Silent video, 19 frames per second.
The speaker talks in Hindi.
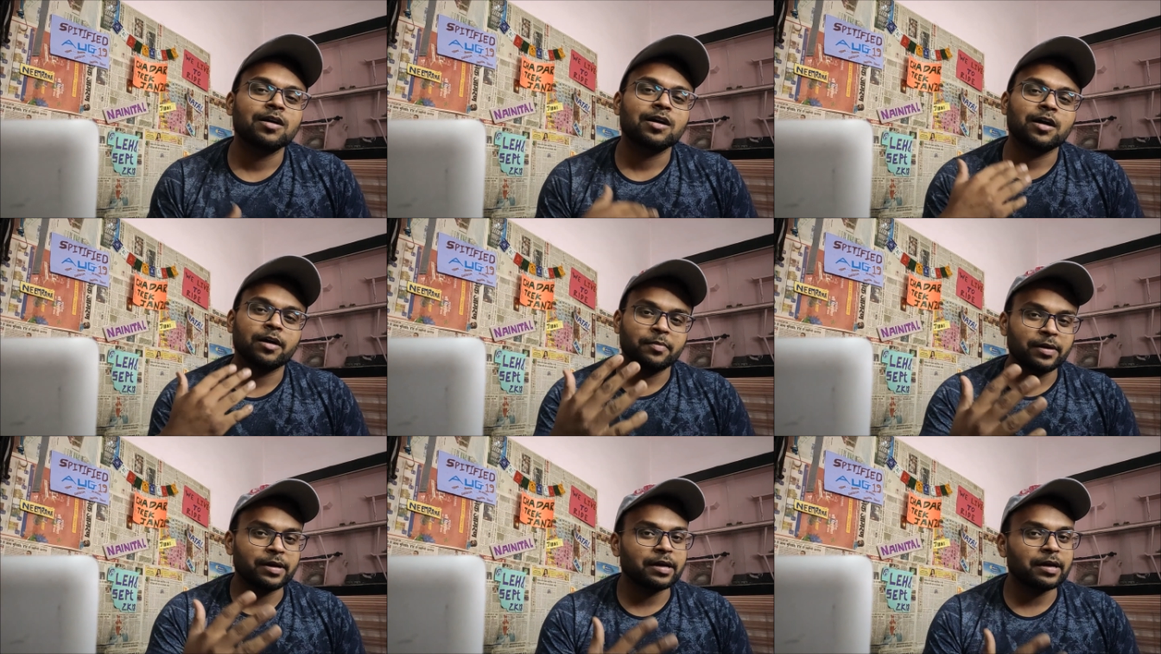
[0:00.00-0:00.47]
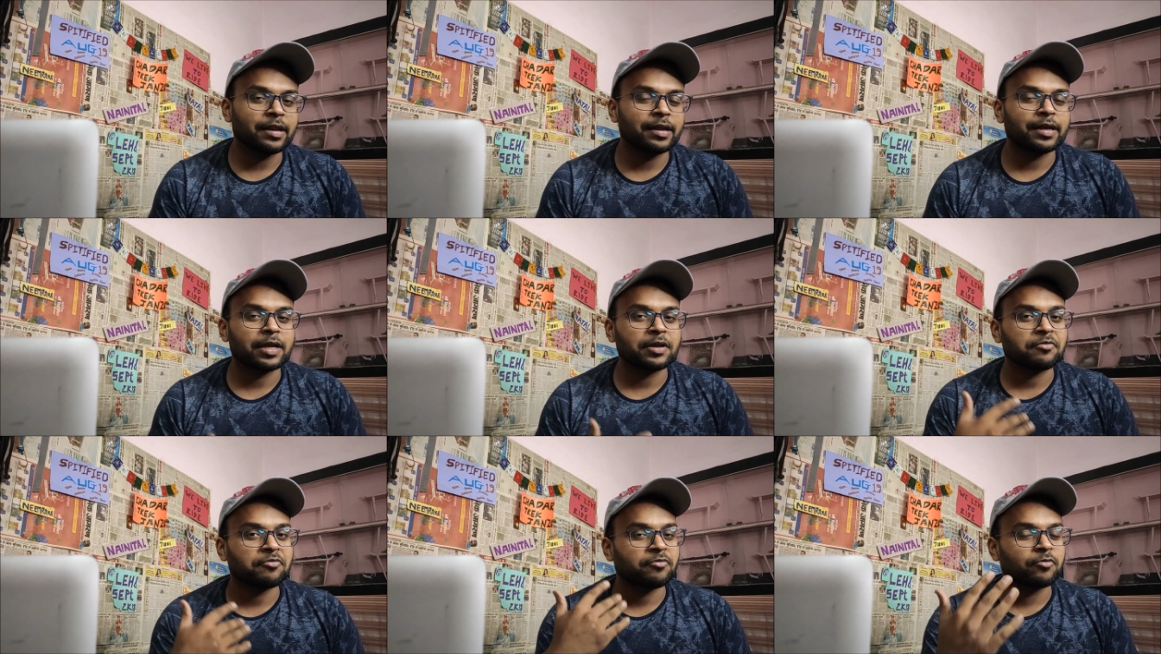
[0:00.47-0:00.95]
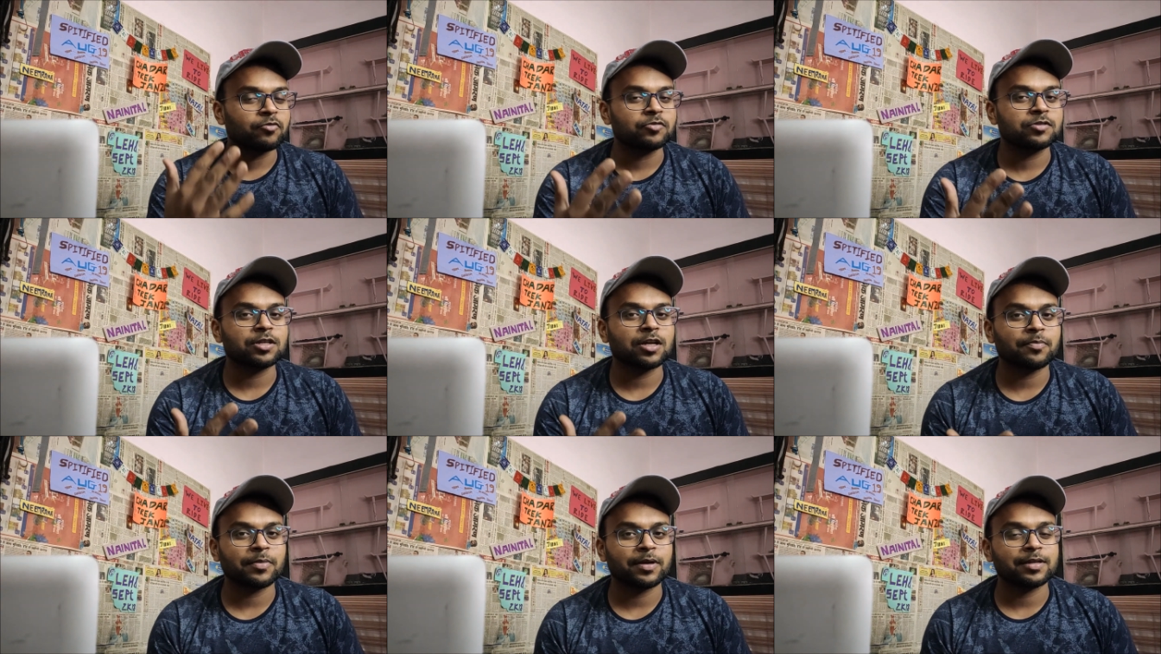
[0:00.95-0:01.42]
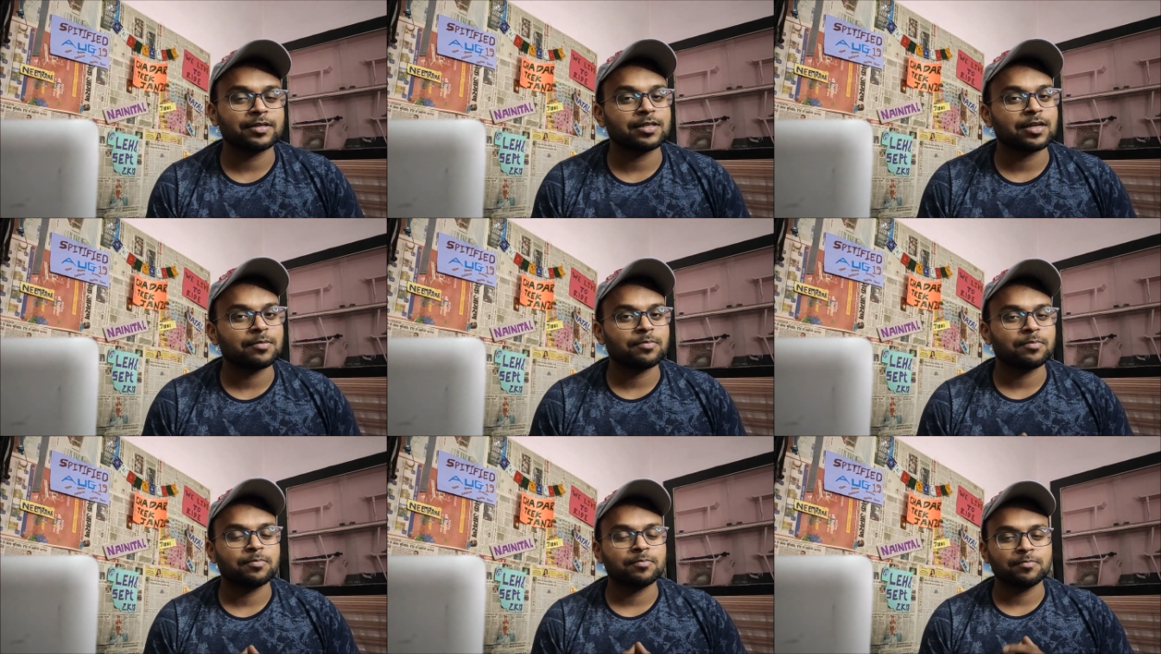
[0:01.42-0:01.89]
कभी करेंगे फ्यूचर में
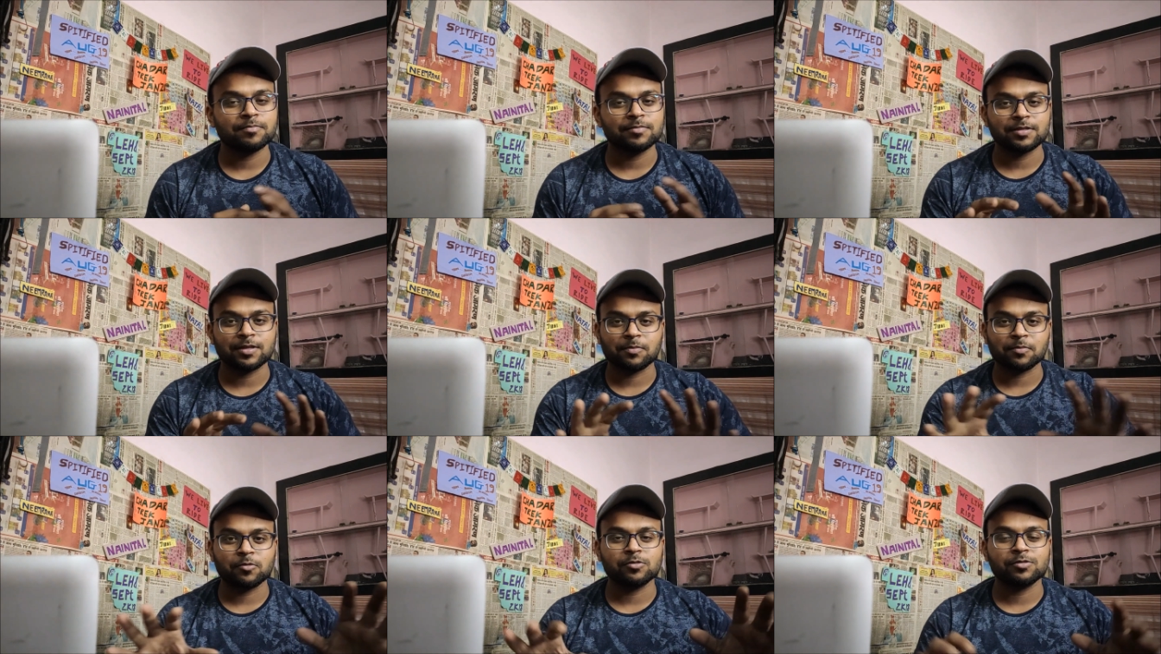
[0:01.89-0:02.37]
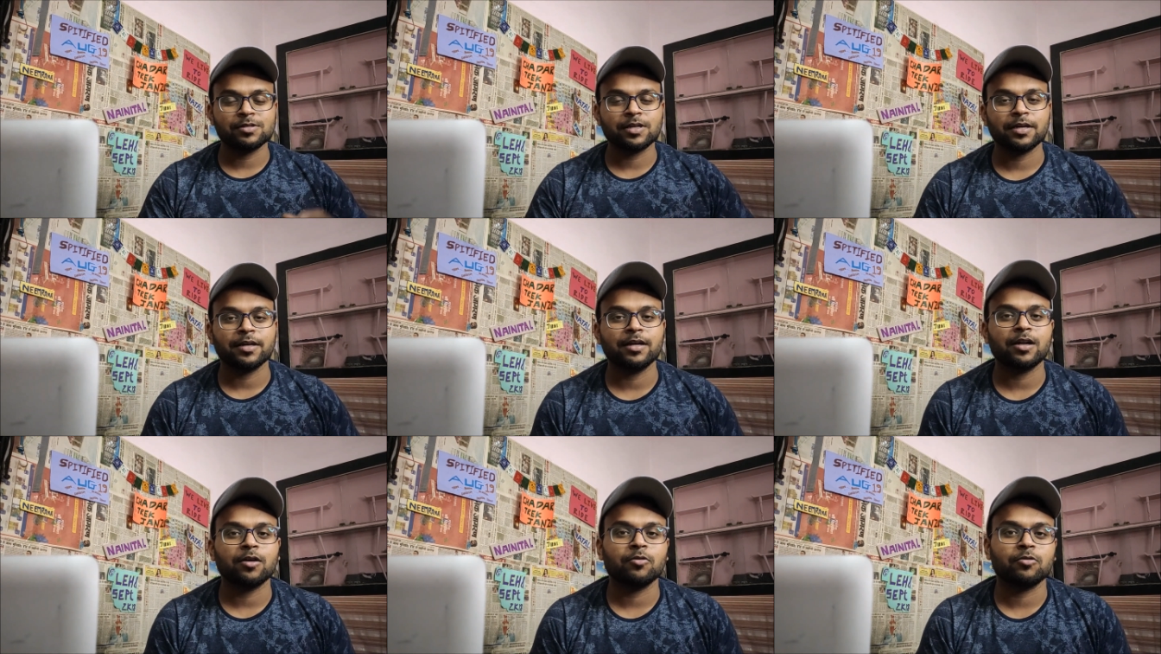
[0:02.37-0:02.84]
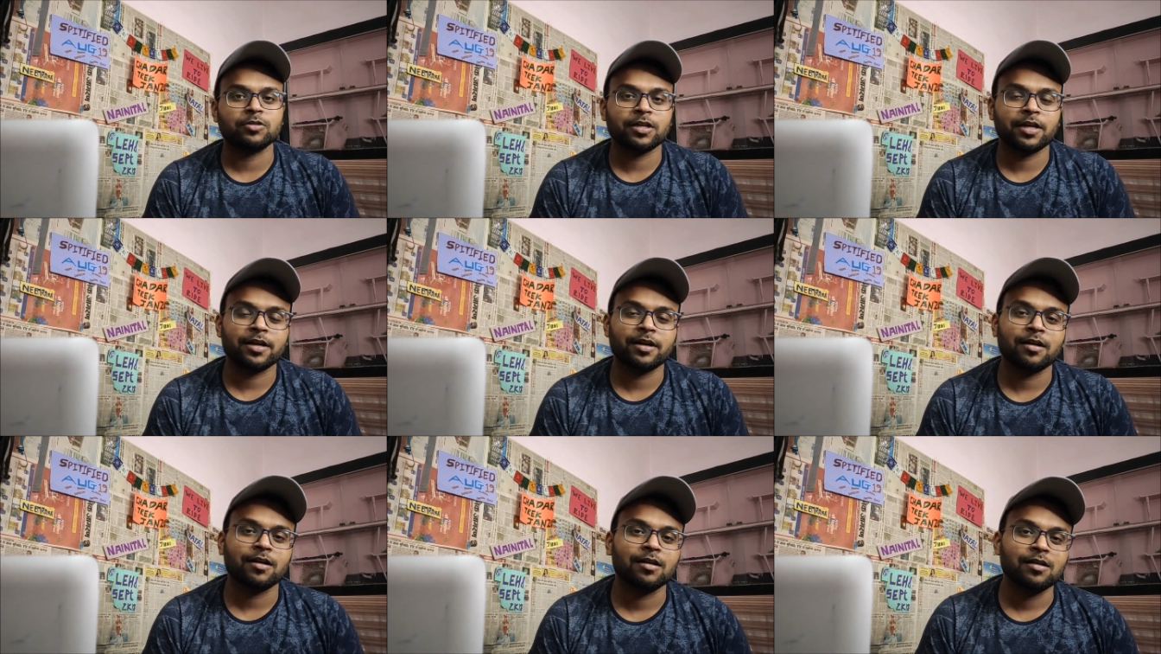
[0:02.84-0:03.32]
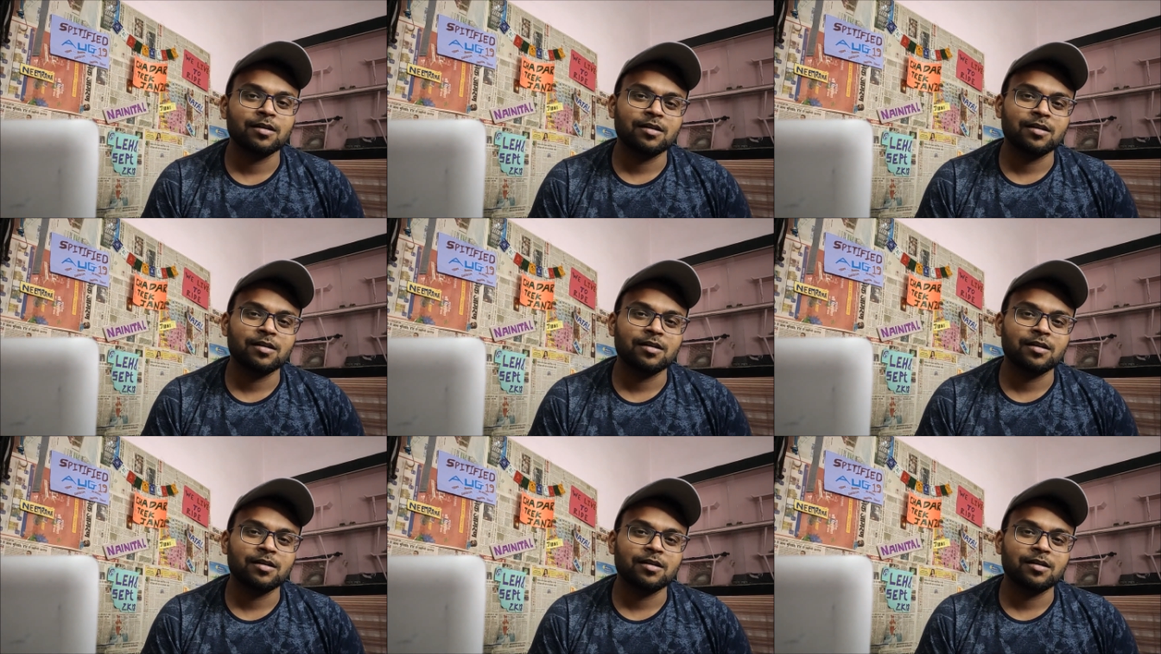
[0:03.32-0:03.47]
जब सब कुछ सेटल डाउन हो जाएगा